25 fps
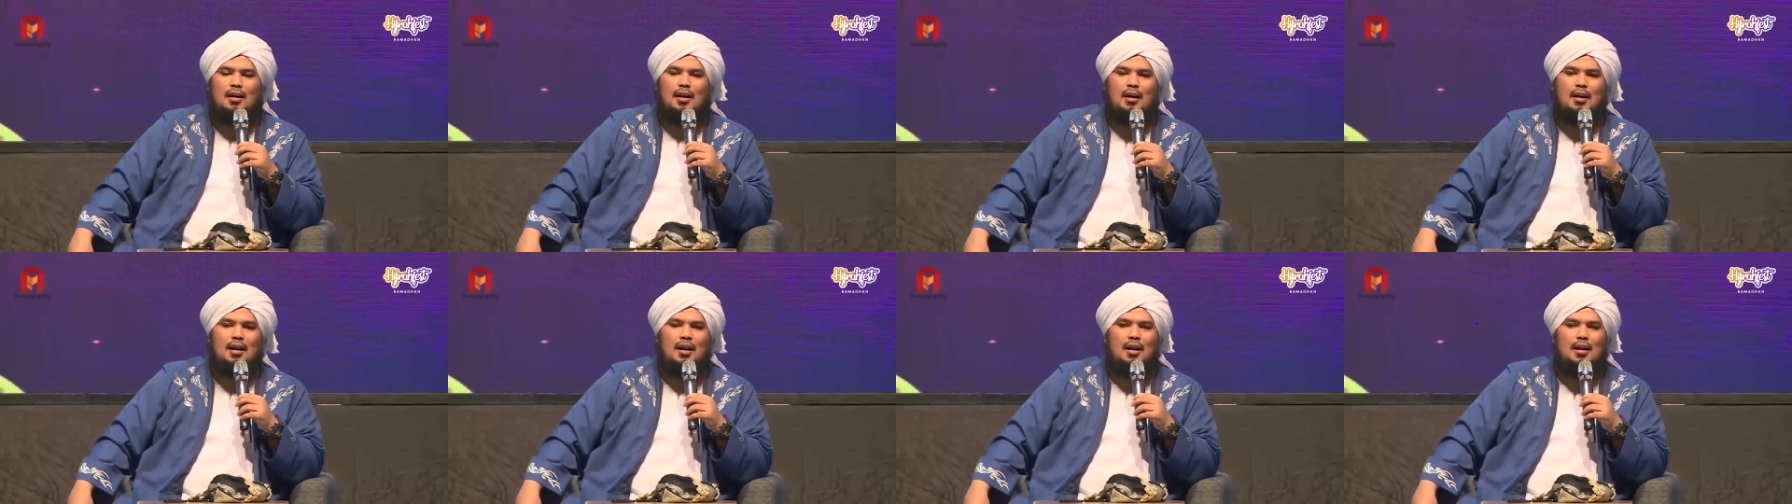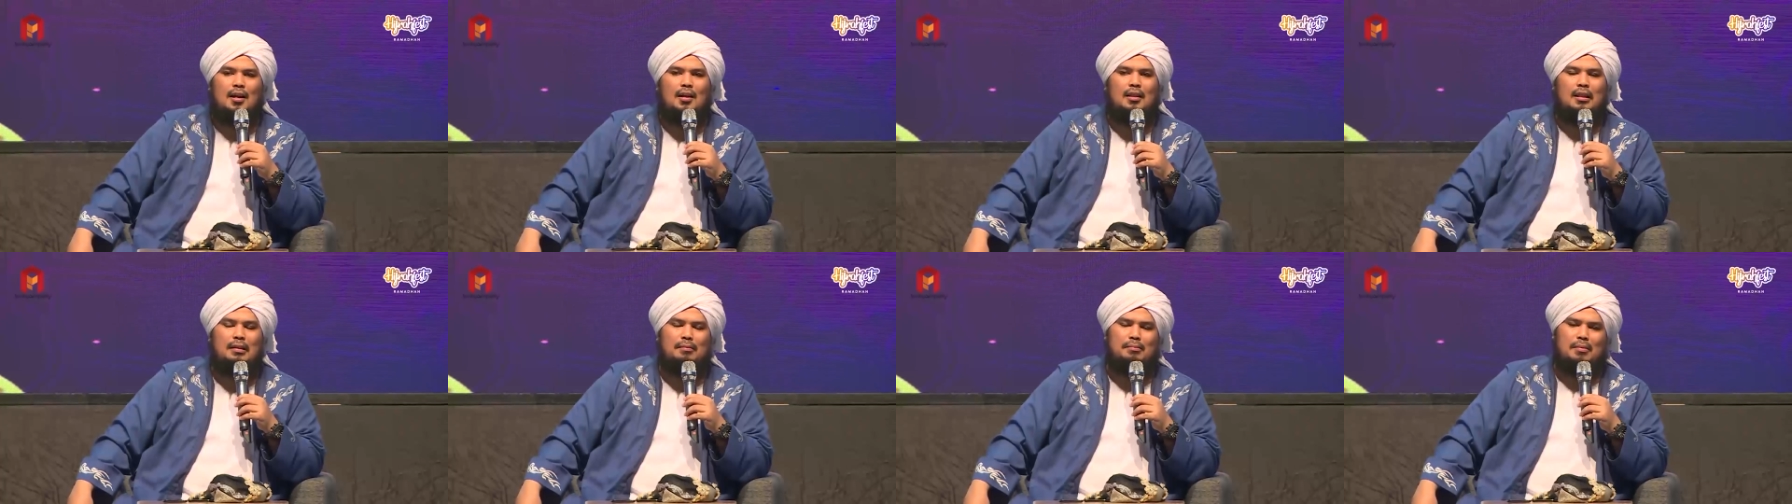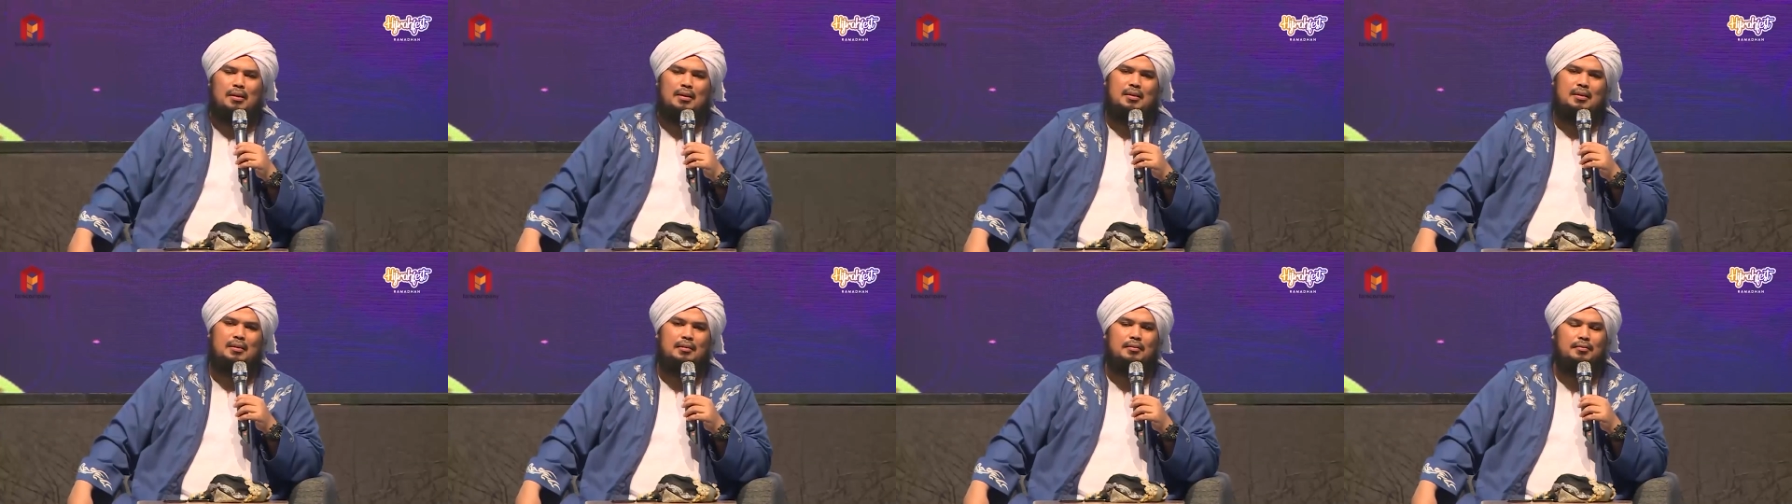Saya kadang-kadang ada
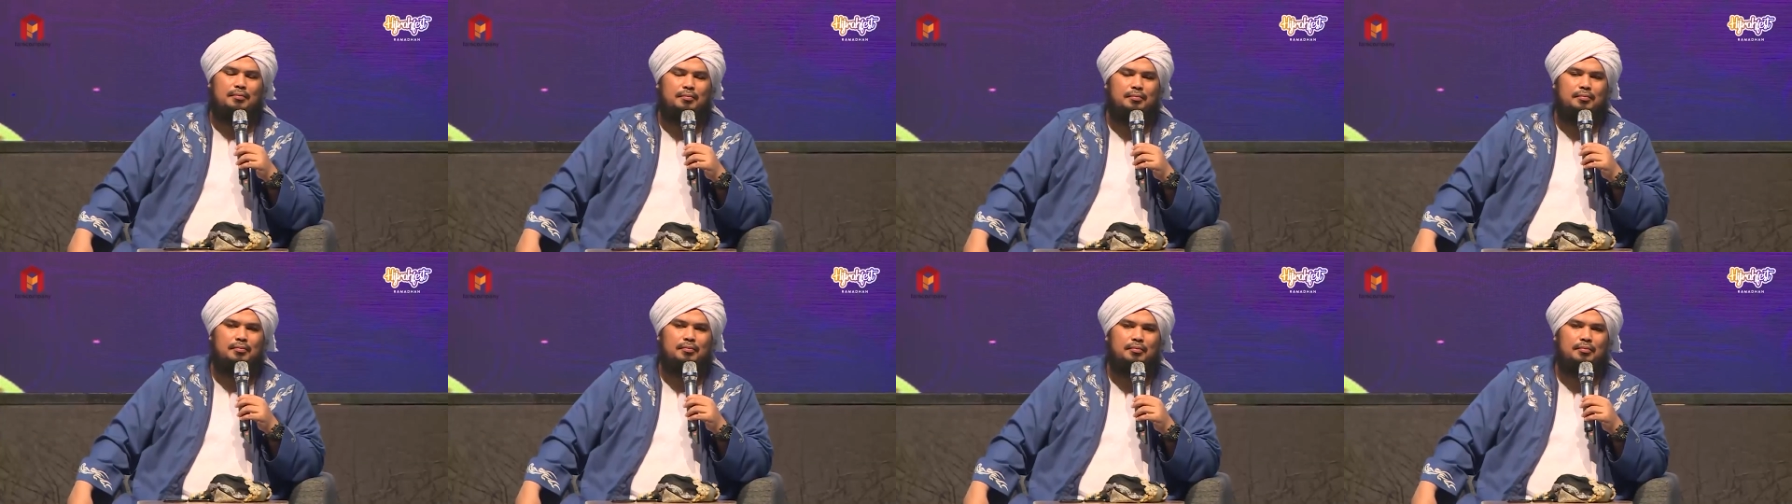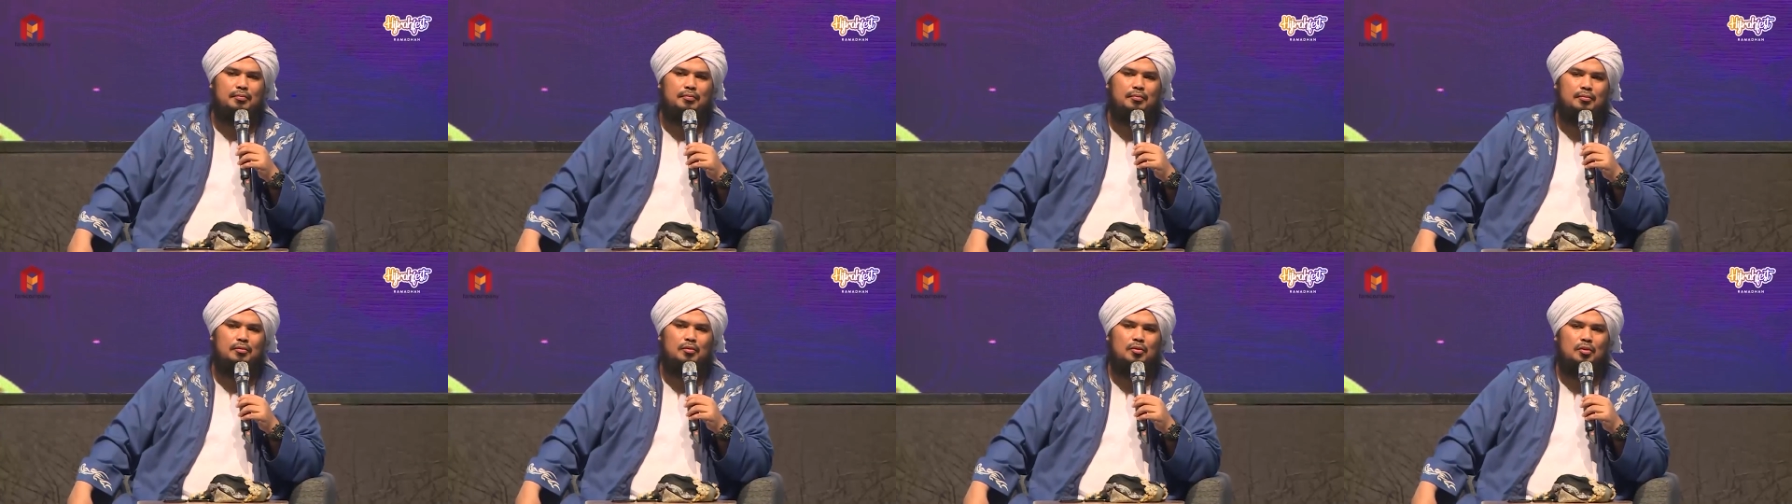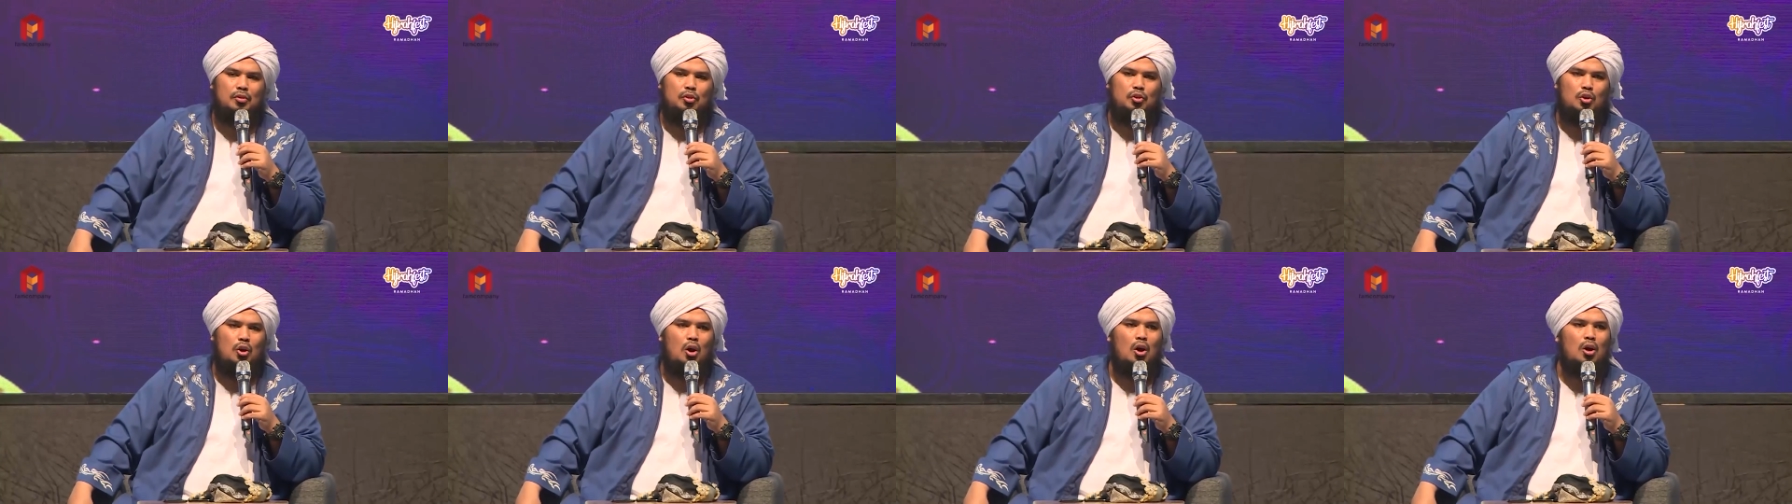teman
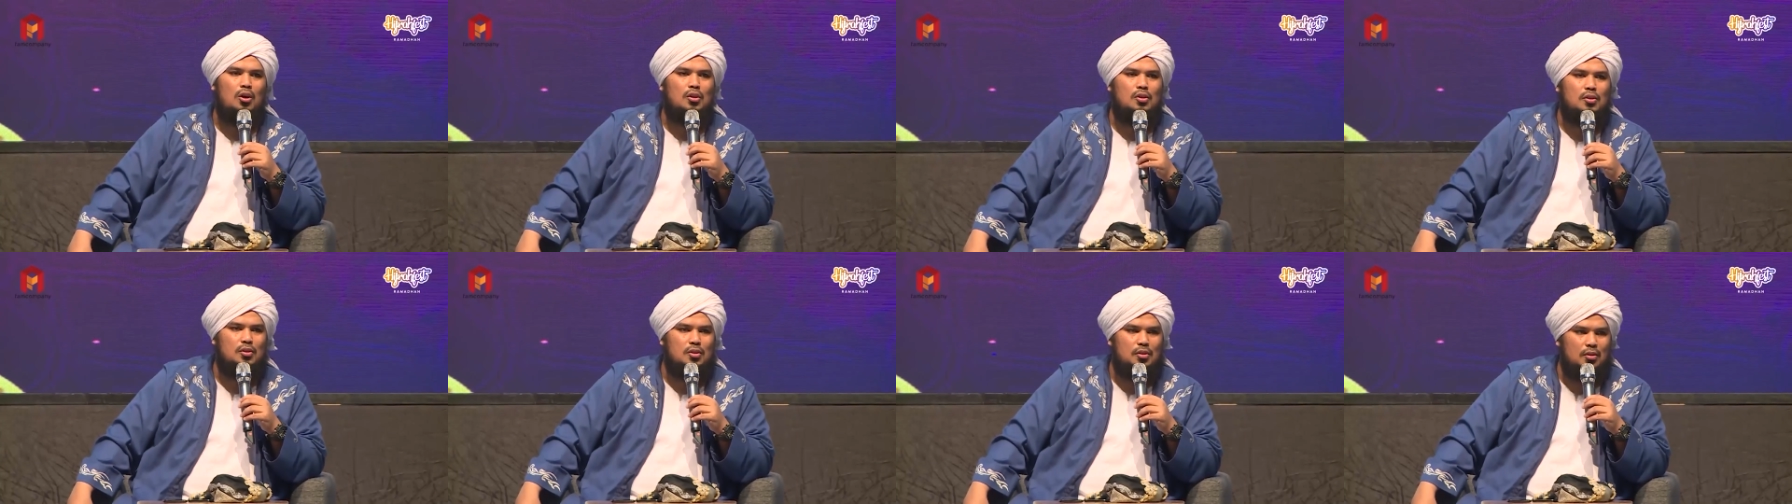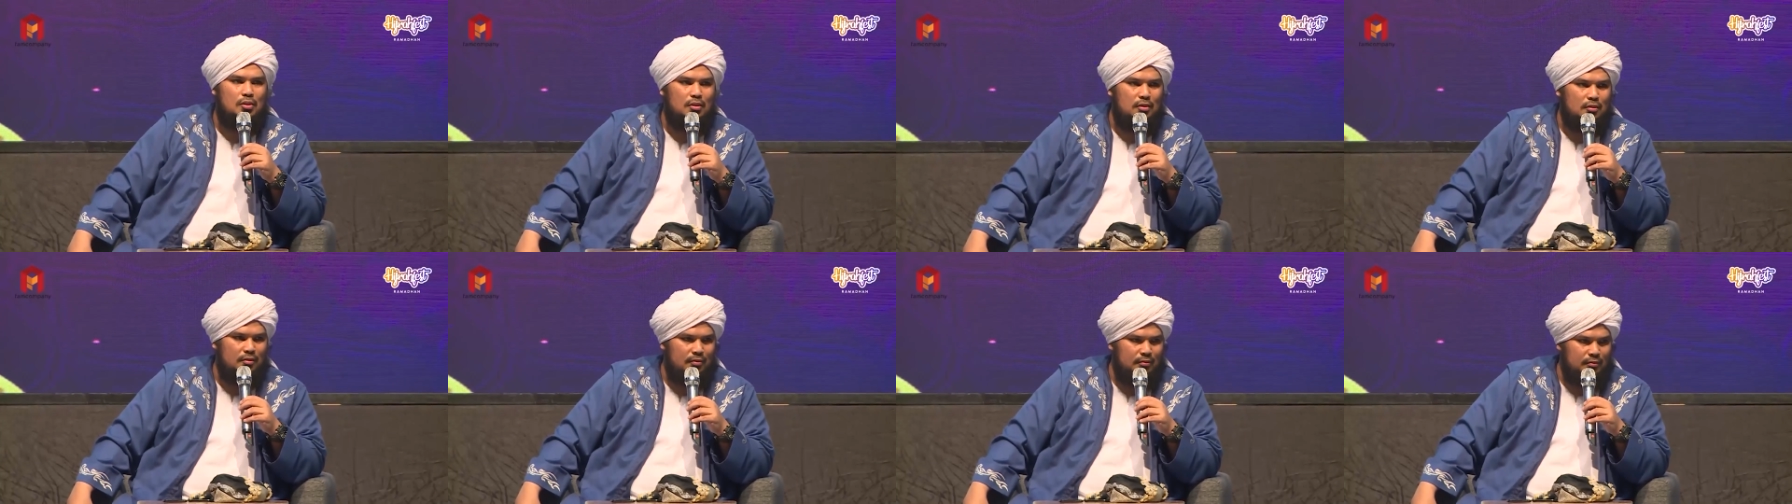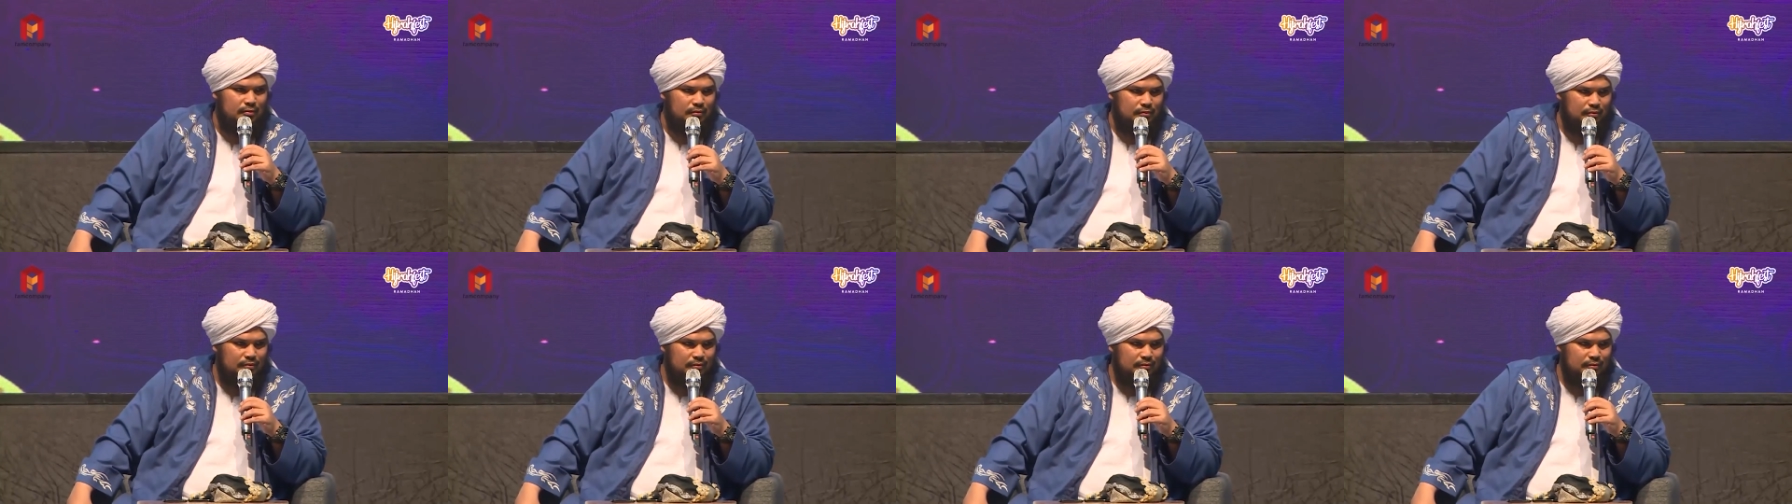Jos